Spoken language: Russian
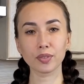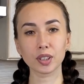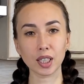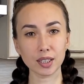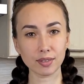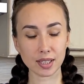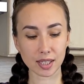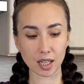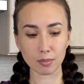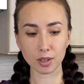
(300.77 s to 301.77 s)
выкладывать
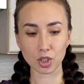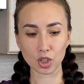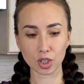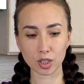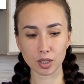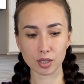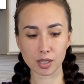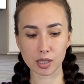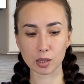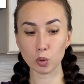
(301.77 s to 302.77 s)
яблочки
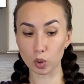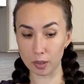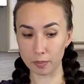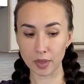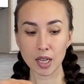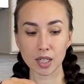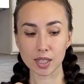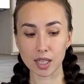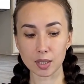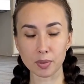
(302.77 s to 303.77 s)
с луком.
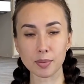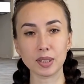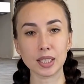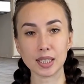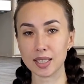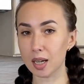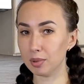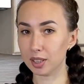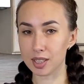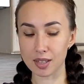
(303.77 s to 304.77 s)
Кстати, посмотрите,
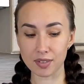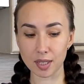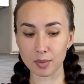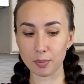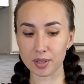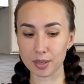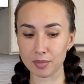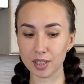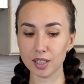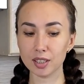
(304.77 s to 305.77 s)
яблоки совсем не
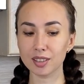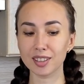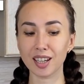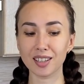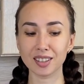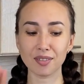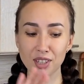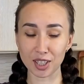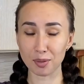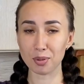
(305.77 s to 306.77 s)
потемнели. Я на
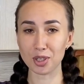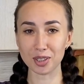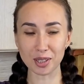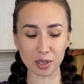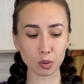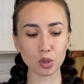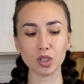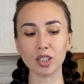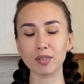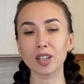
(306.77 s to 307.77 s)
всякий пожарный случай
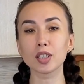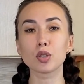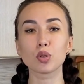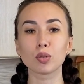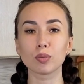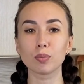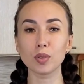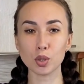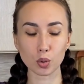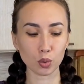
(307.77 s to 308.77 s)
накрывала еще
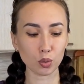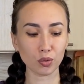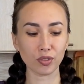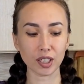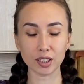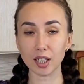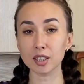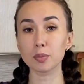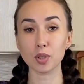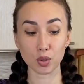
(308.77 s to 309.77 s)
миску в
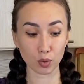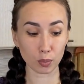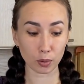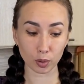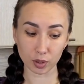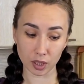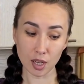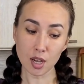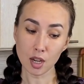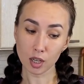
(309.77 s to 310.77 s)
контакт пищевой пленкой.
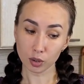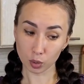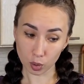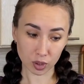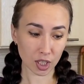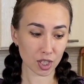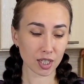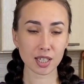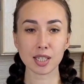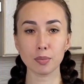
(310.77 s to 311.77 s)
Но даже
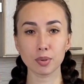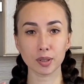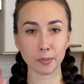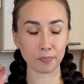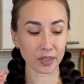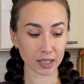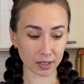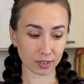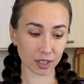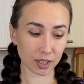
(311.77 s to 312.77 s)
если бы
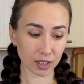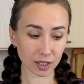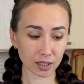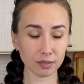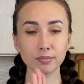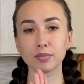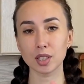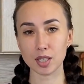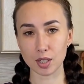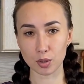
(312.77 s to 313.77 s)
этого не делали,
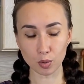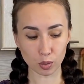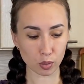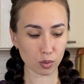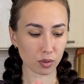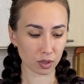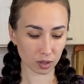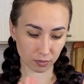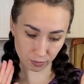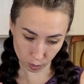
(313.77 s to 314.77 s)
весь есть уксус
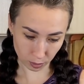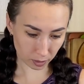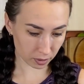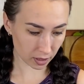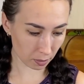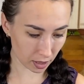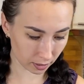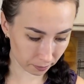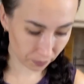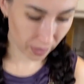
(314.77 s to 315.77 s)
и все было бы нормально.